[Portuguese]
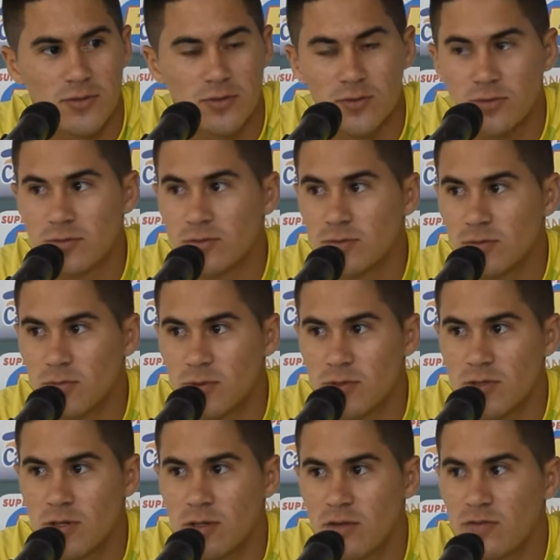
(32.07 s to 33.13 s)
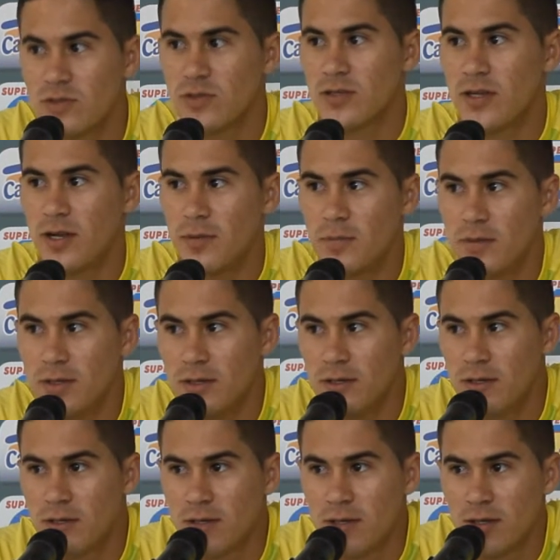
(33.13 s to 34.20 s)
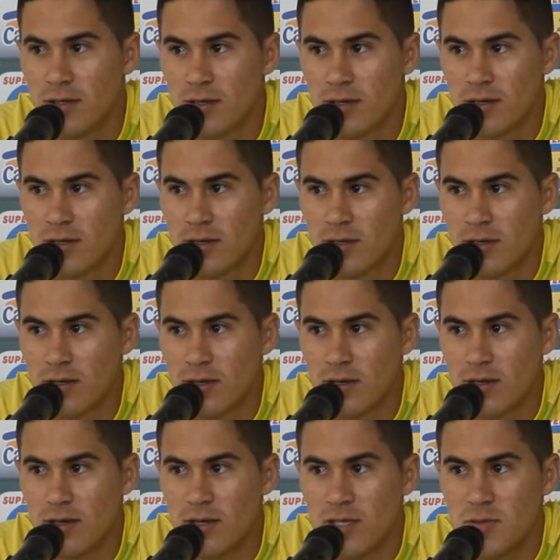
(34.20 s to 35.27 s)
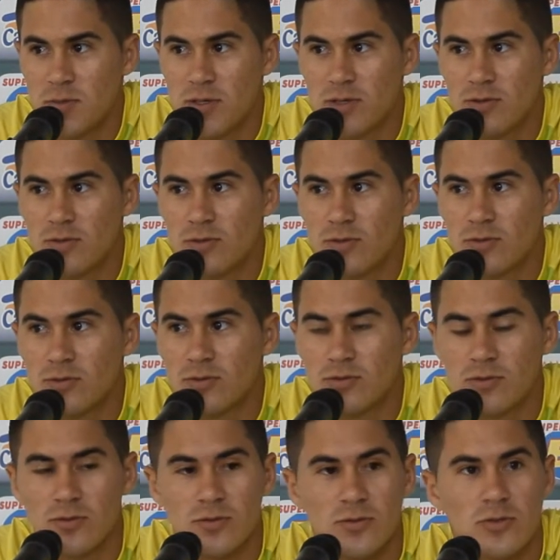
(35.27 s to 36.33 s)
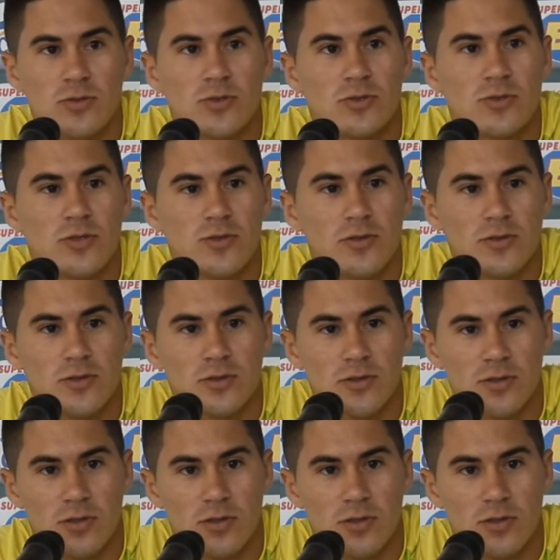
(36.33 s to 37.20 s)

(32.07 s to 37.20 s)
com pessoal da fisioterapia a respeito do, do jogo.